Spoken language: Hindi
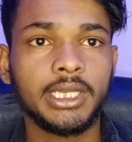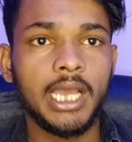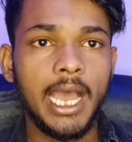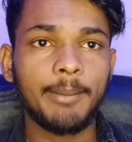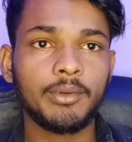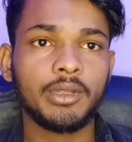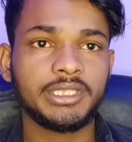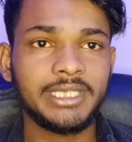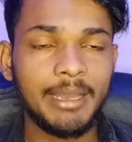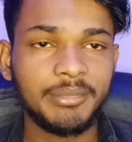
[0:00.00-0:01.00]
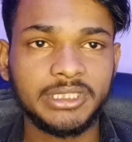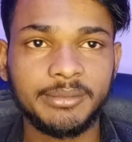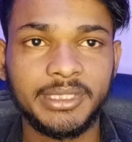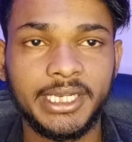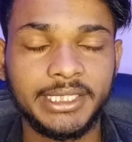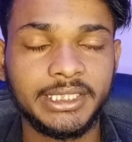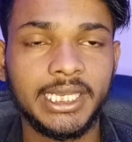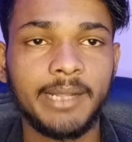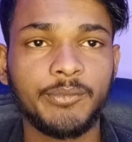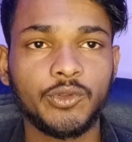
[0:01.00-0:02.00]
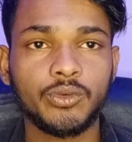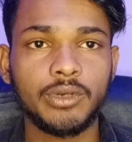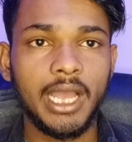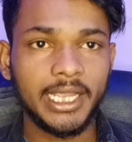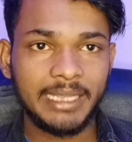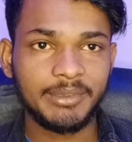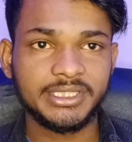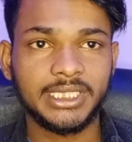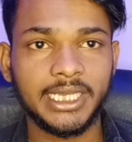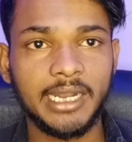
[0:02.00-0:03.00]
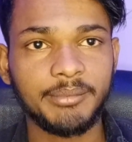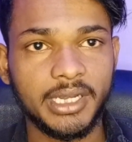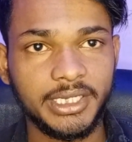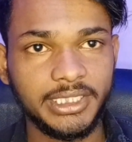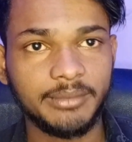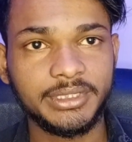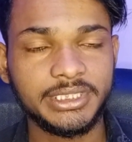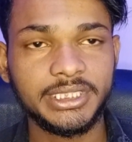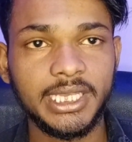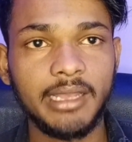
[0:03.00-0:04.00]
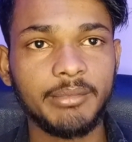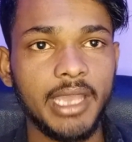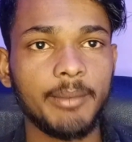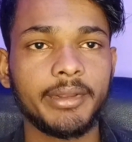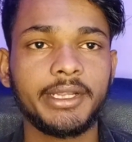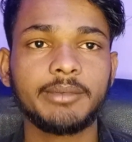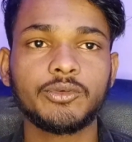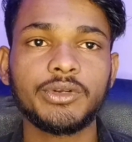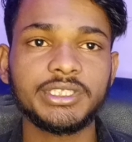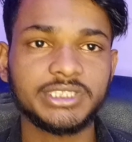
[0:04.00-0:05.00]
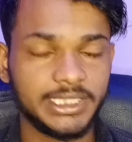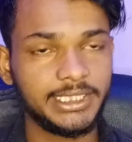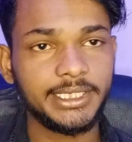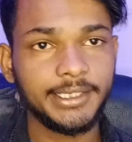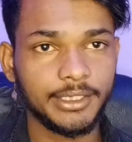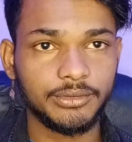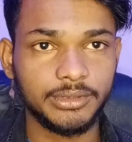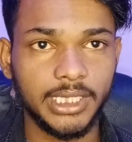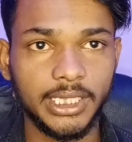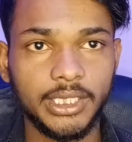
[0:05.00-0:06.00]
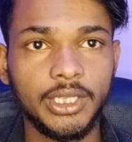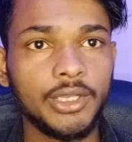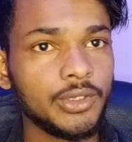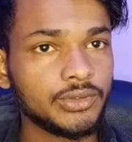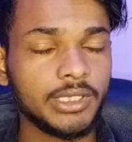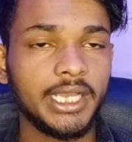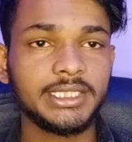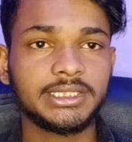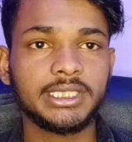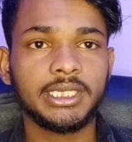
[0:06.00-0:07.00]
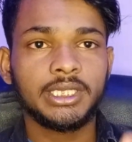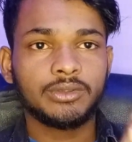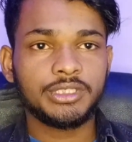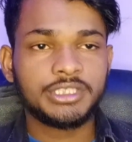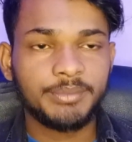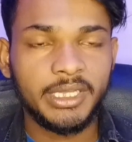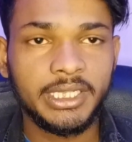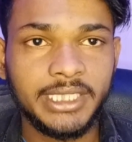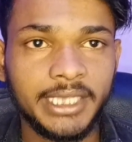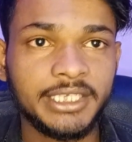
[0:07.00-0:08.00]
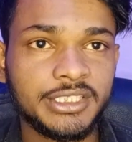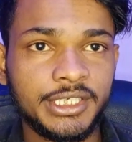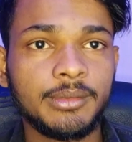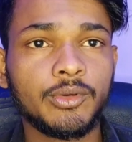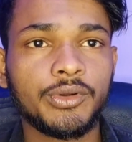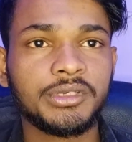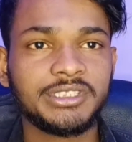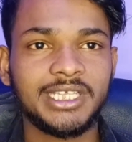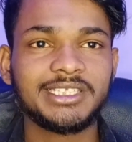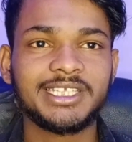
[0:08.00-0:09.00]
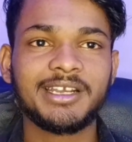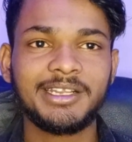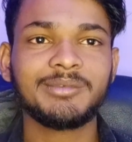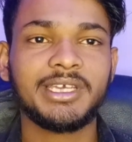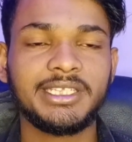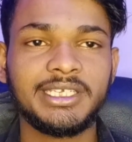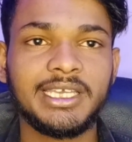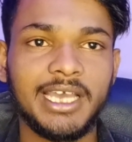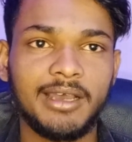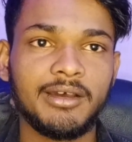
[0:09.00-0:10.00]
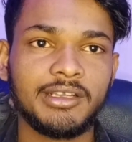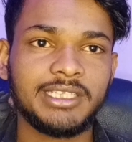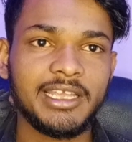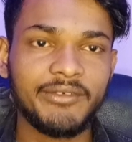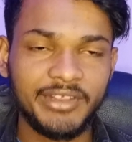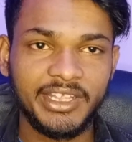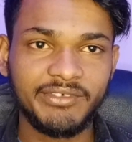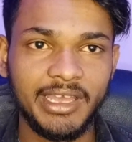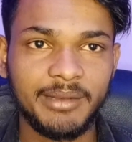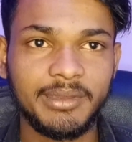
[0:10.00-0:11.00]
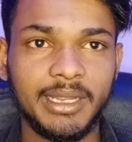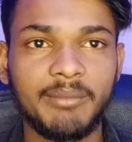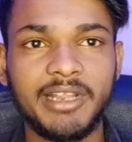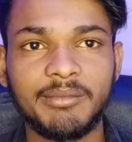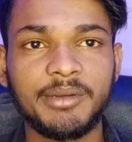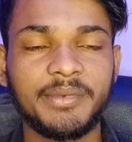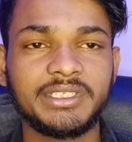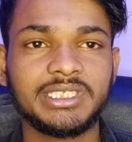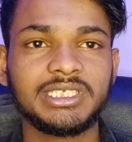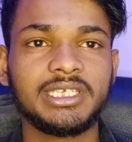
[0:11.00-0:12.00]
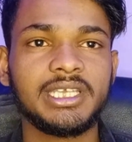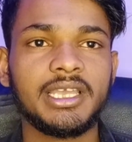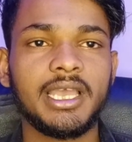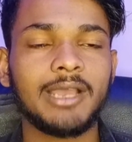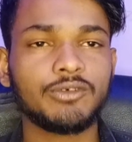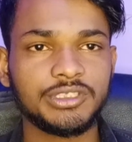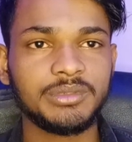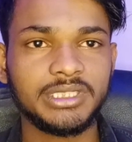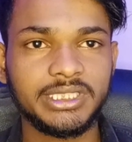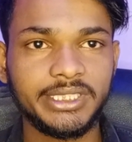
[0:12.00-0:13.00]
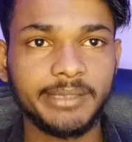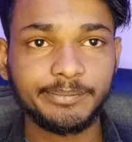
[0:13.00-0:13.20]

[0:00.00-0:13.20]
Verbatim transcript: आप यदि आप विनर बन रहिएगा तो आके हमें इंस्टाग्राम पर डी कीजिएगा मैं आपको रिडीम कोड सेंड कर दूँगा सो so गाइस तो इससे पहले जाइए इस रिडीम कोड को जल्द से रिडीम करिए और जाइए फ्री फायर में आप डायमंड परचेज कीजिए आप कुछ भी कीजिए